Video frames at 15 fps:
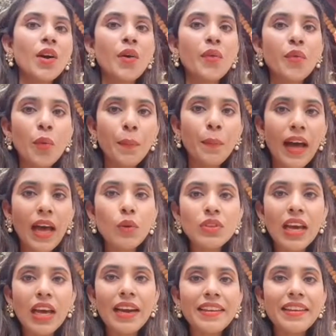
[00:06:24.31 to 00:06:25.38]
वो बाल
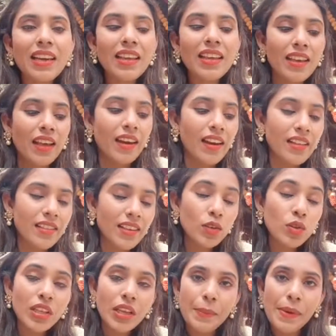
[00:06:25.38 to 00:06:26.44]
उतारने के लिए कह रहे थे
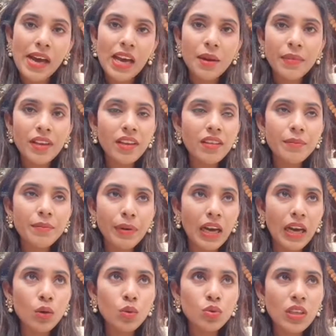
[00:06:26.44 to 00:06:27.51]
दरबार में
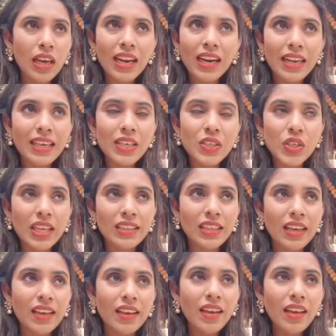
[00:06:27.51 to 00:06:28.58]
बाल उतारा नहीं जाता
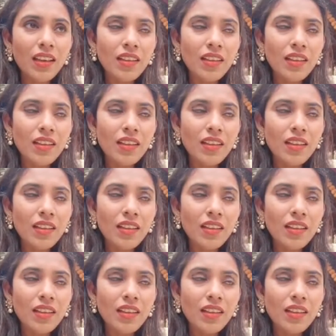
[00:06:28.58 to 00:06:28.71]
है